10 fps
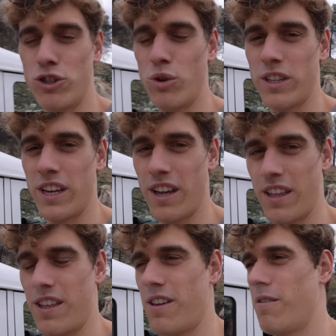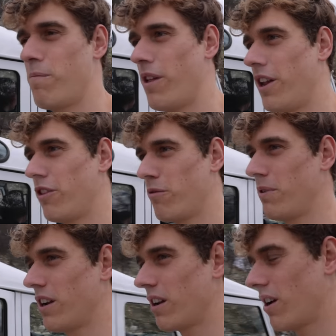con suerte poder
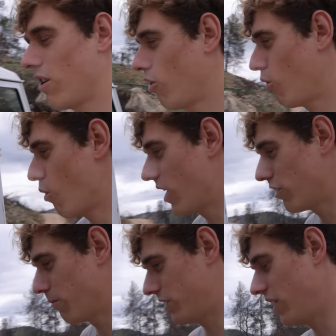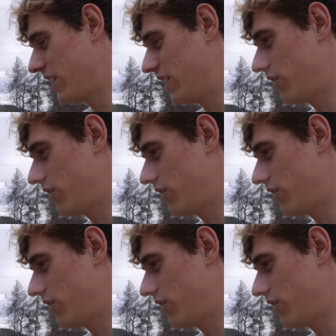dormir cuatro personas